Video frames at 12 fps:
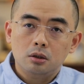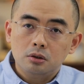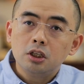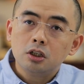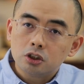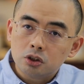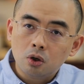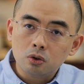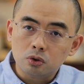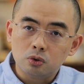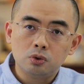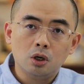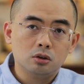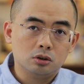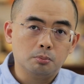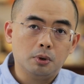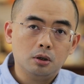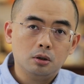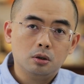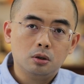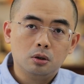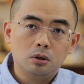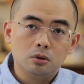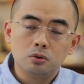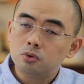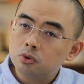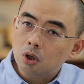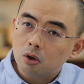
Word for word: 那个时候你需要什么？你